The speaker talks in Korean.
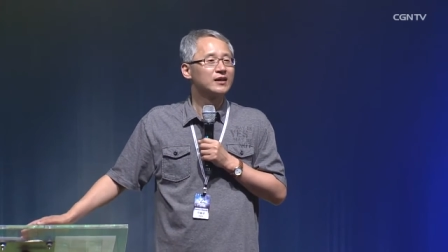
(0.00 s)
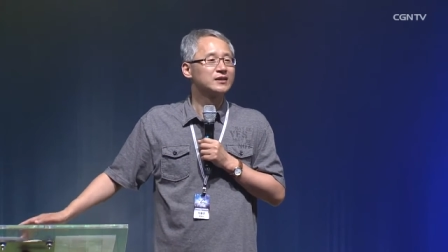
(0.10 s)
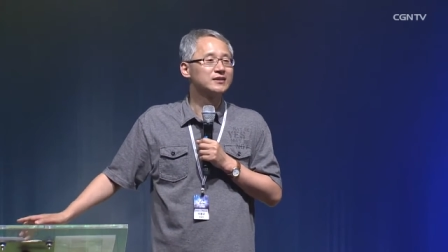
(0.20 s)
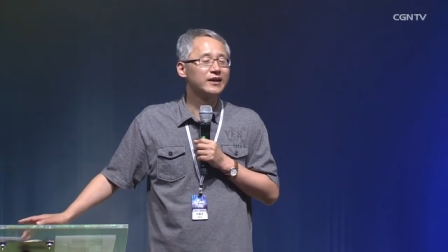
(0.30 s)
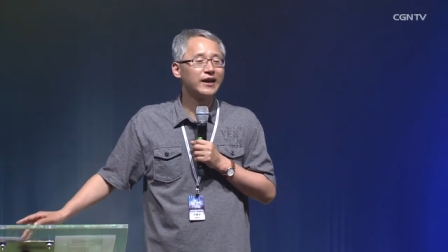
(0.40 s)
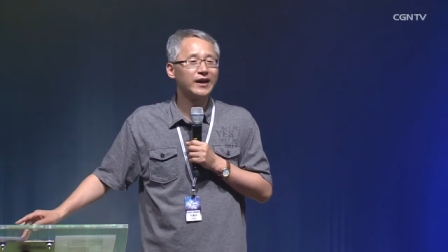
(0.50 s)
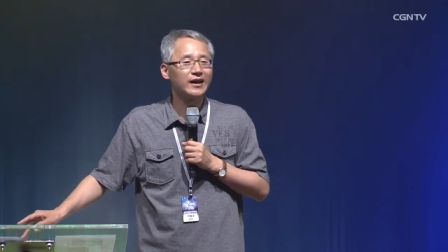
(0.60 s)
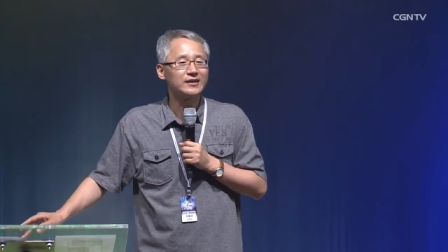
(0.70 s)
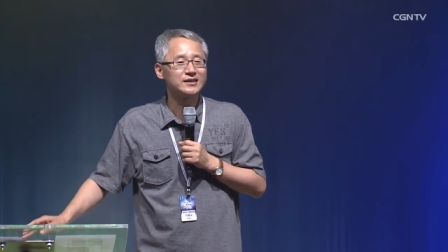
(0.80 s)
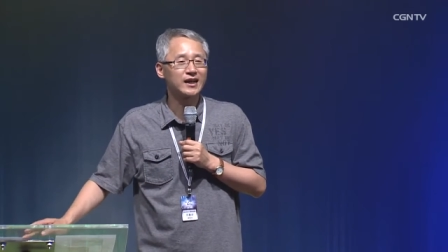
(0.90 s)

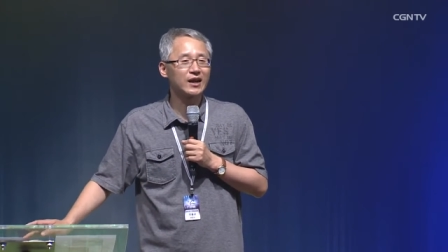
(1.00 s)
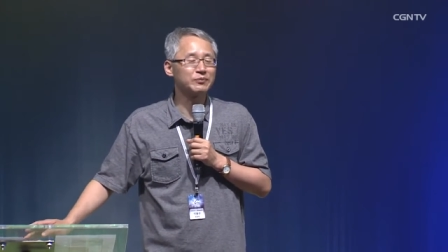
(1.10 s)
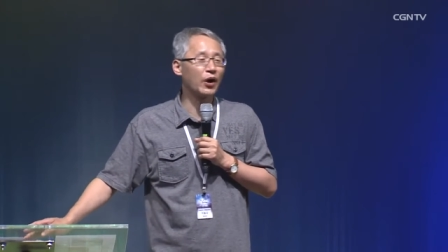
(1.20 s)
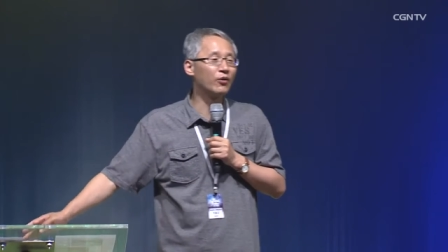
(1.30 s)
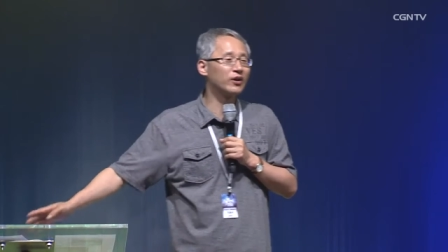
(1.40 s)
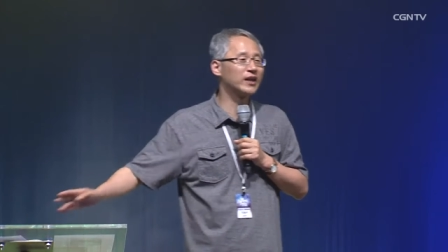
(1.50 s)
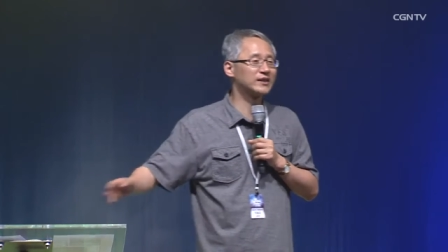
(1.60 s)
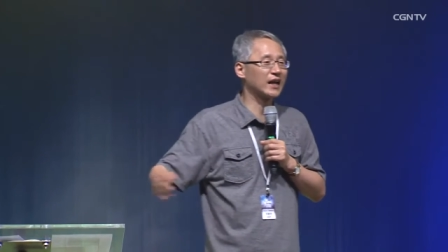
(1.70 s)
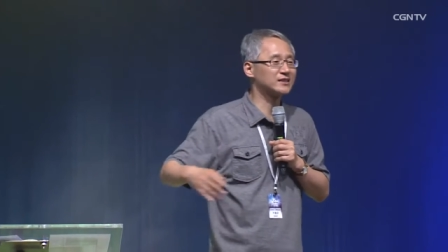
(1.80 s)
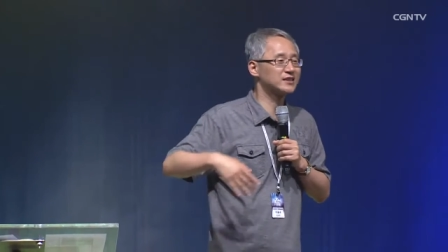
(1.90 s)
그때 제가 병원에
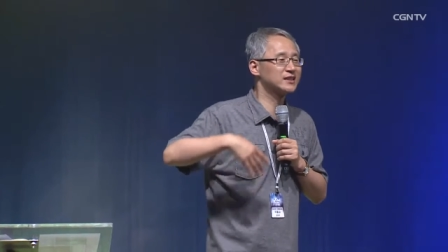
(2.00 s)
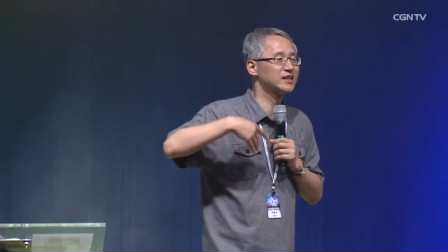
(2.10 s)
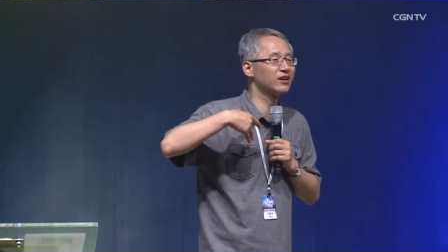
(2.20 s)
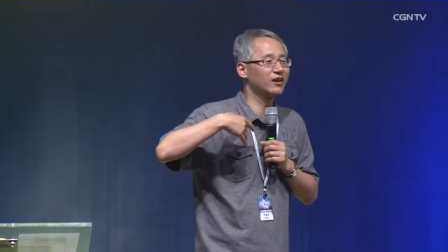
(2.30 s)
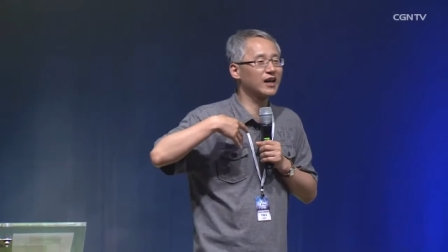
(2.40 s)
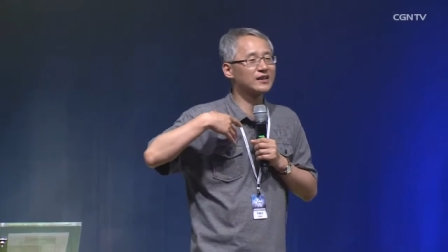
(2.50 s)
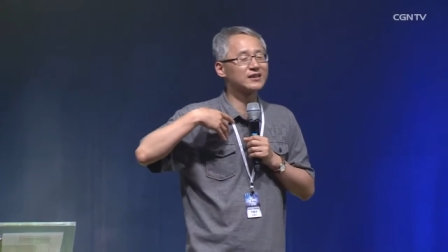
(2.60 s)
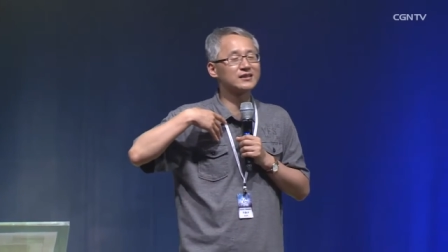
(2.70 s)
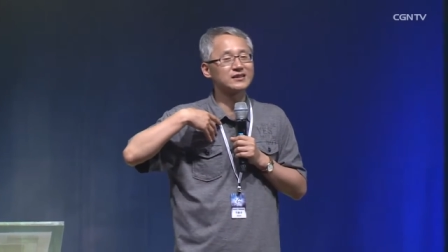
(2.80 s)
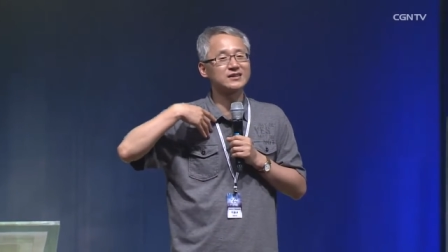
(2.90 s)
다시
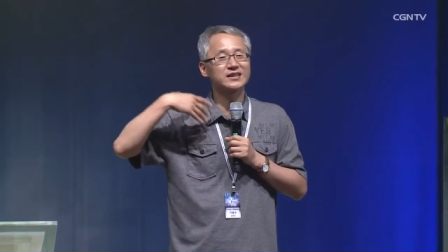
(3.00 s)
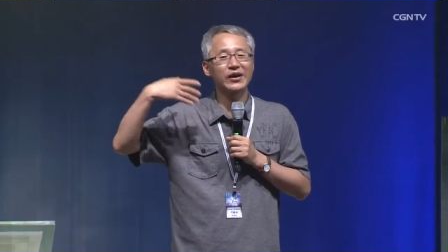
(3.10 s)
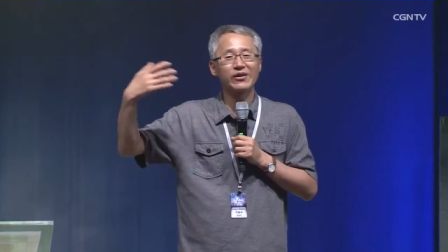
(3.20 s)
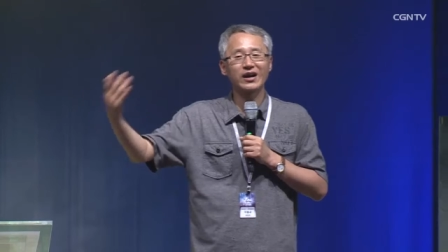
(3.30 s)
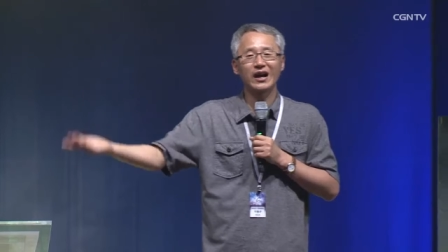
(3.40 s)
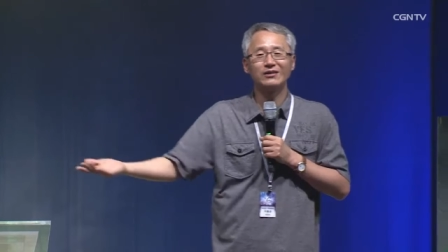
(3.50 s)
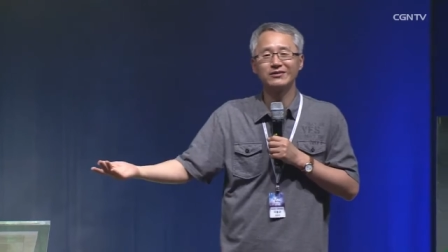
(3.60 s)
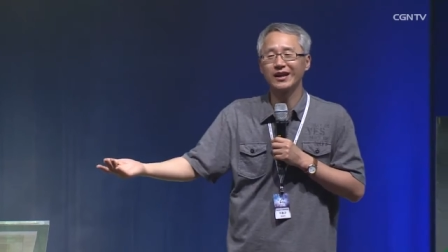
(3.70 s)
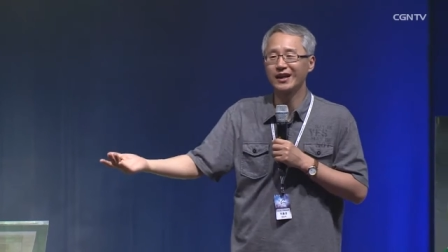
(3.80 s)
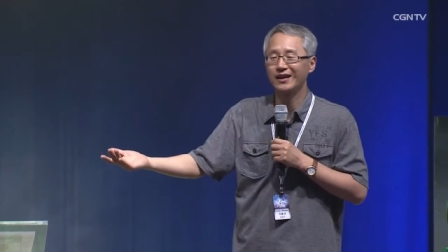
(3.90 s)
실려가는 그 상황
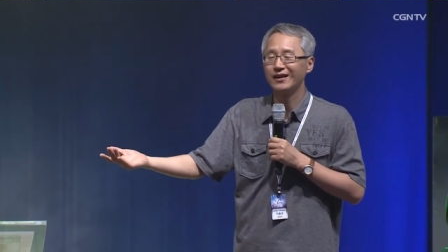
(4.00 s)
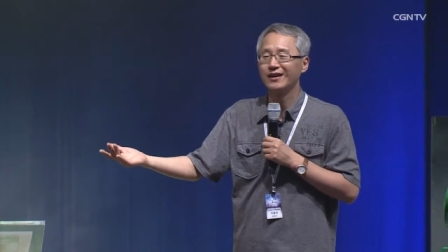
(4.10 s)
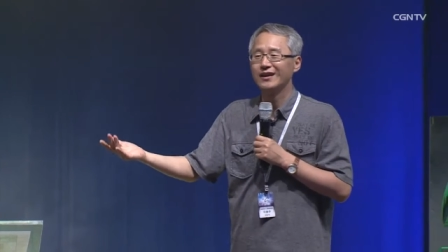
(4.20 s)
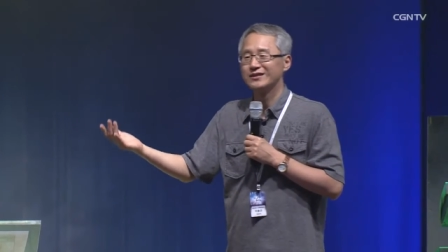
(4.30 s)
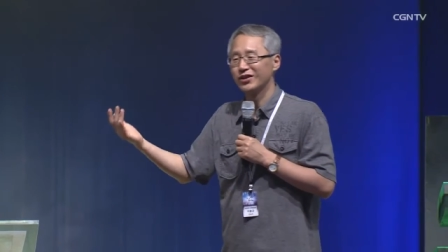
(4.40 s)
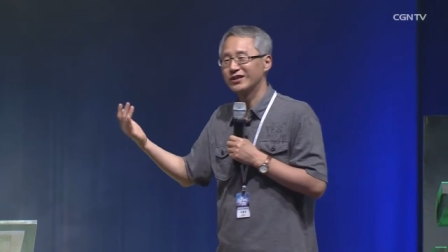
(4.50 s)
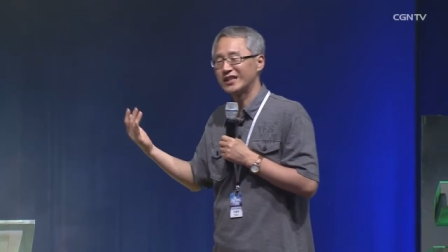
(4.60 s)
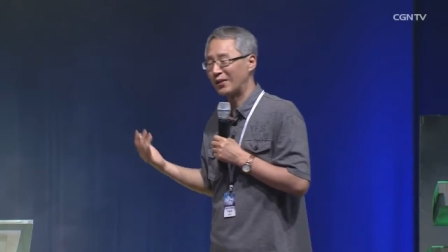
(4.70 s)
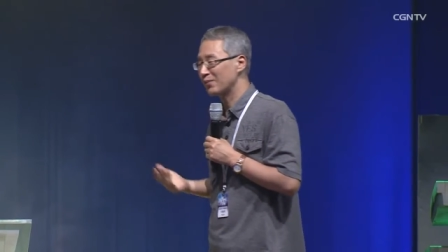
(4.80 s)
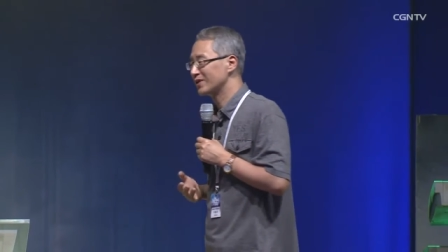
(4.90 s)
가운데 저희
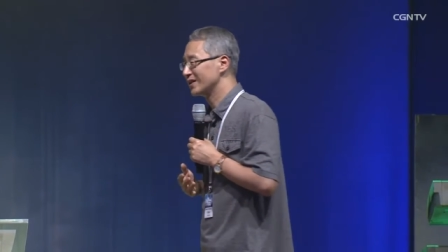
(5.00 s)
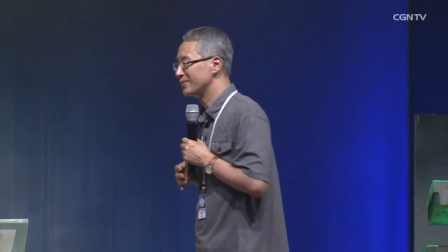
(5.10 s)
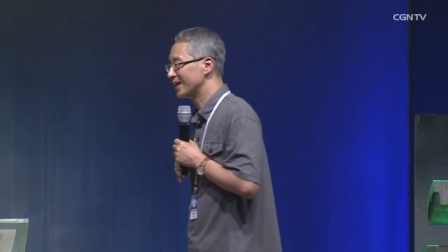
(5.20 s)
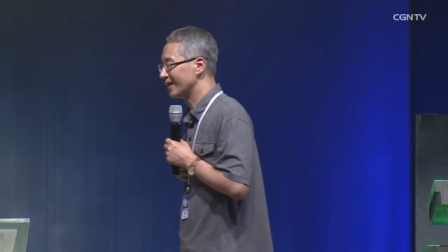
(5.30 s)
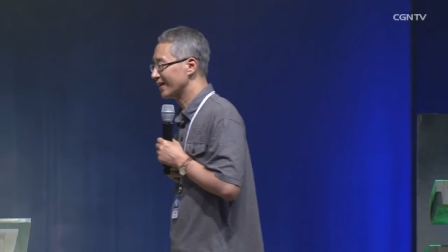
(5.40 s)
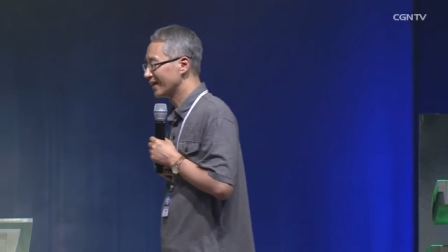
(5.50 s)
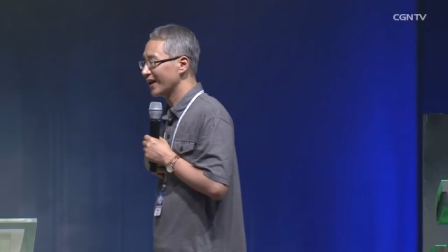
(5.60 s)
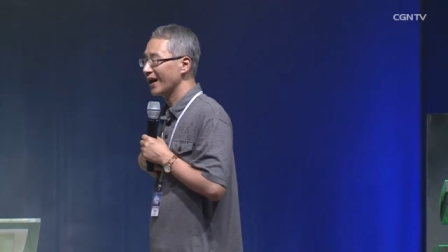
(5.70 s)
장모님이